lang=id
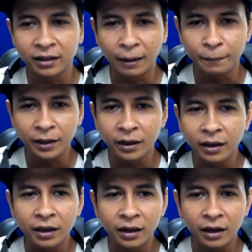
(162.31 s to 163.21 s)

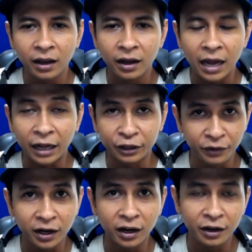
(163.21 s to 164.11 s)
tapi uh,
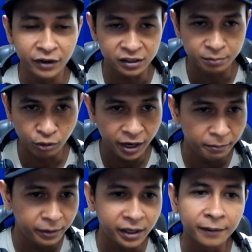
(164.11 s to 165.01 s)
aktifnya adalah di Facebook
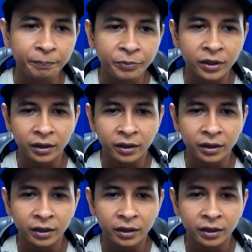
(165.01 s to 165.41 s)
Gaming